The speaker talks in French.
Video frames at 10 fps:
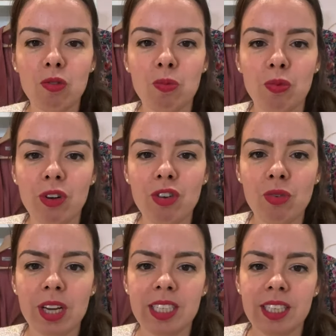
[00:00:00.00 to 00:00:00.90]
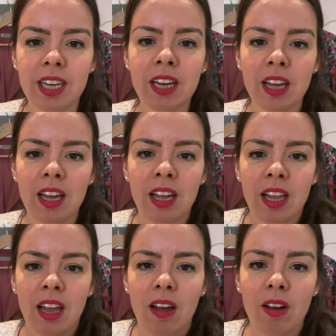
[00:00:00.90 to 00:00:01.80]
là, vous pouvez choisir
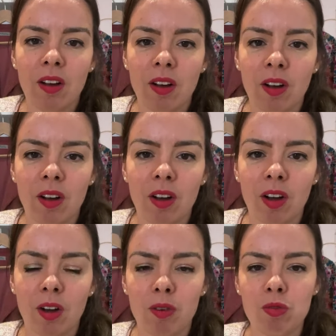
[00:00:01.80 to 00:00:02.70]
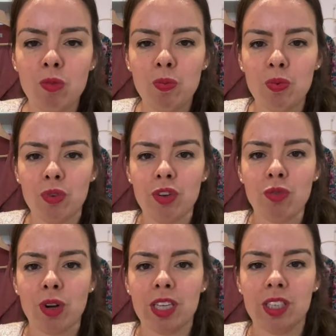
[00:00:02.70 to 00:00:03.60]
euh, vous pouvez
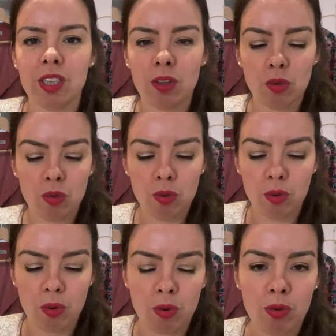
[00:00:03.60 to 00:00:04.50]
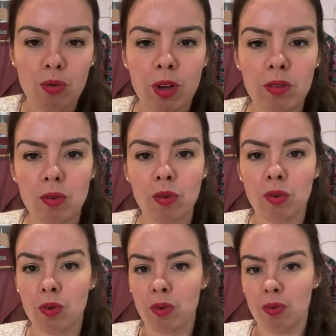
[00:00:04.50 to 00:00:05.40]
choisir de soit de
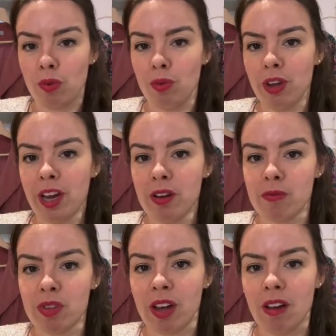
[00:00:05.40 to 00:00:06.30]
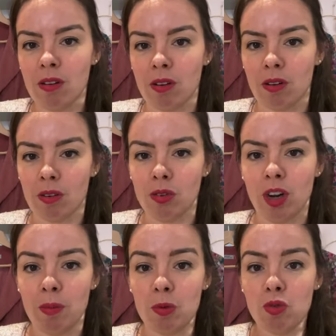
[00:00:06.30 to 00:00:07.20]
le, de le faire comme ça,
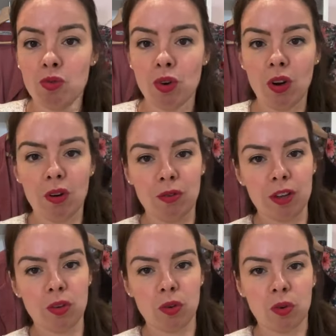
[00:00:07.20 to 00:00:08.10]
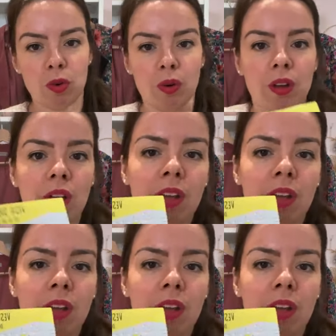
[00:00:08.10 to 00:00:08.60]
de la même couleur en fait que,